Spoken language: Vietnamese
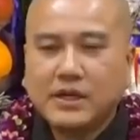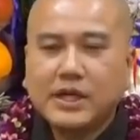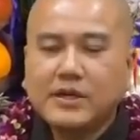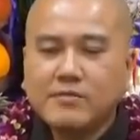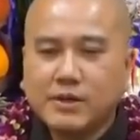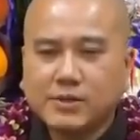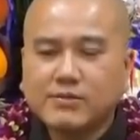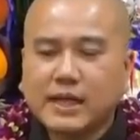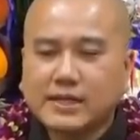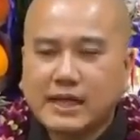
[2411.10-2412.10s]
nếu mà
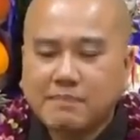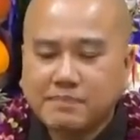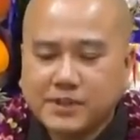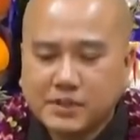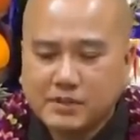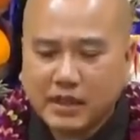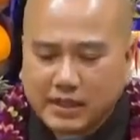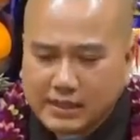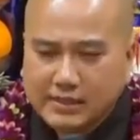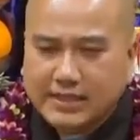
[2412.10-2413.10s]
chúng ta chấp trước
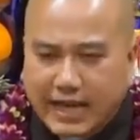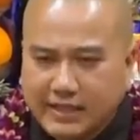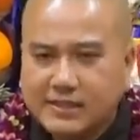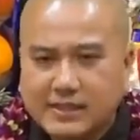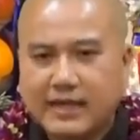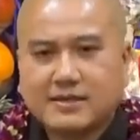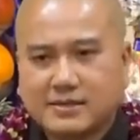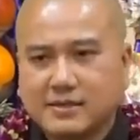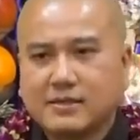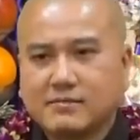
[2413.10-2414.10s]
y chang như ngày
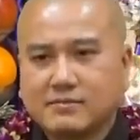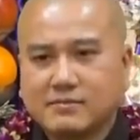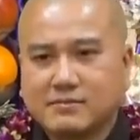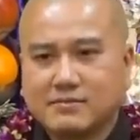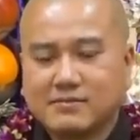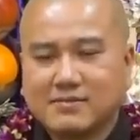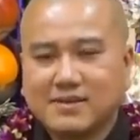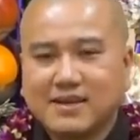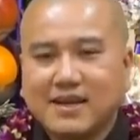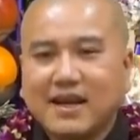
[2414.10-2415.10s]
xưa
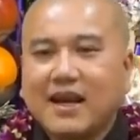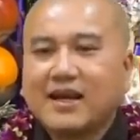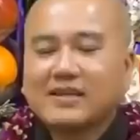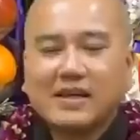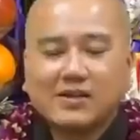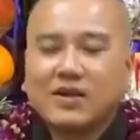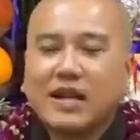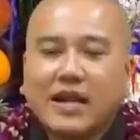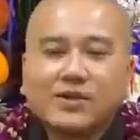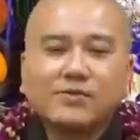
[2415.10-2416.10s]
thì có
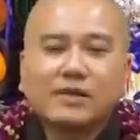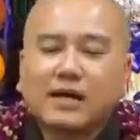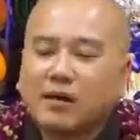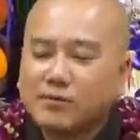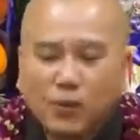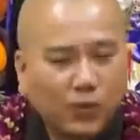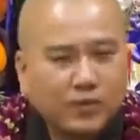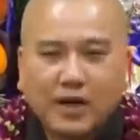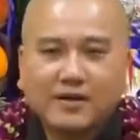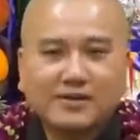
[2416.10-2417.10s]
lẽ chúng ta không
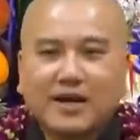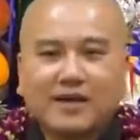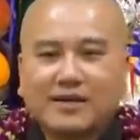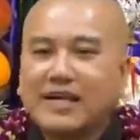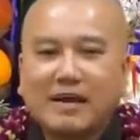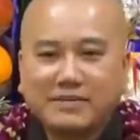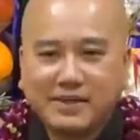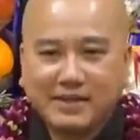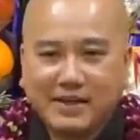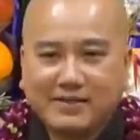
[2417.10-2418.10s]
đủ thời giờ để làm
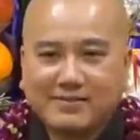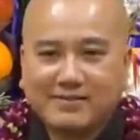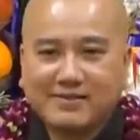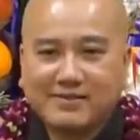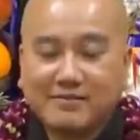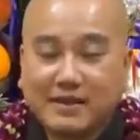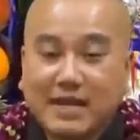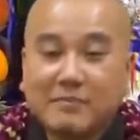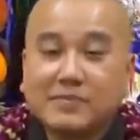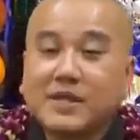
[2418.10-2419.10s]
gì hết, và
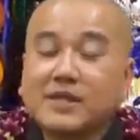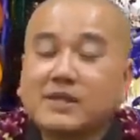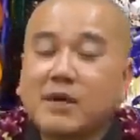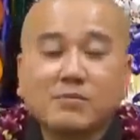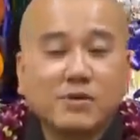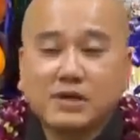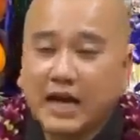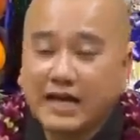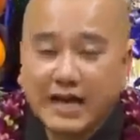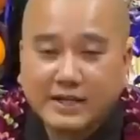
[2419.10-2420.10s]
thậm chí không có
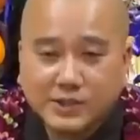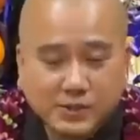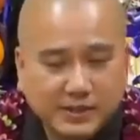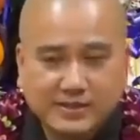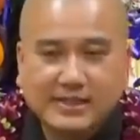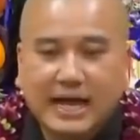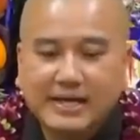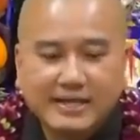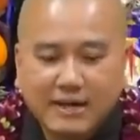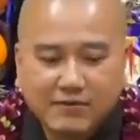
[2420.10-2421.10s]
khả năng truyền
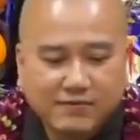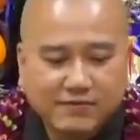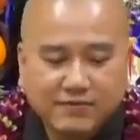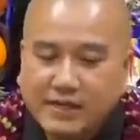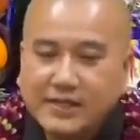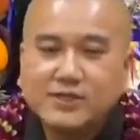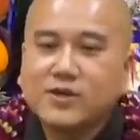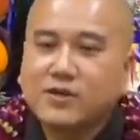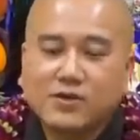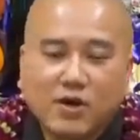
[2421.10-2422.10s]
tải giáo lý
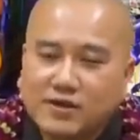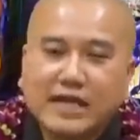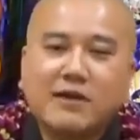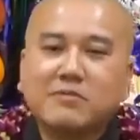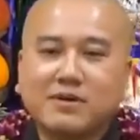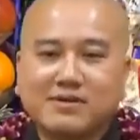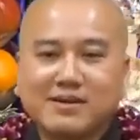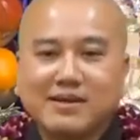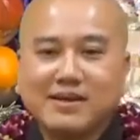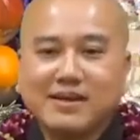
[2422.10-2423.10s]
cho con cháu mình.
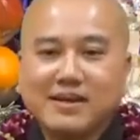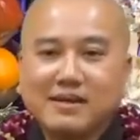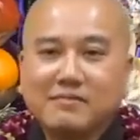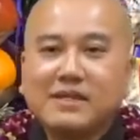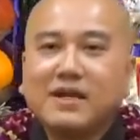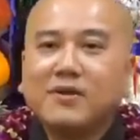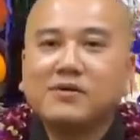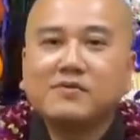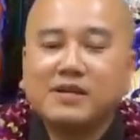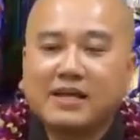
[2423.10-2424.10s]
Bây giờ
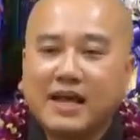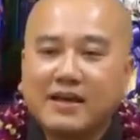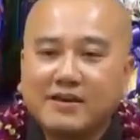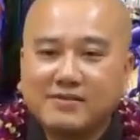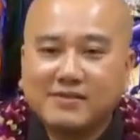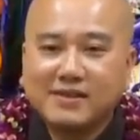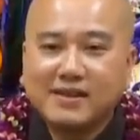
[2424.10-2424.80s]
quý vị thấy không,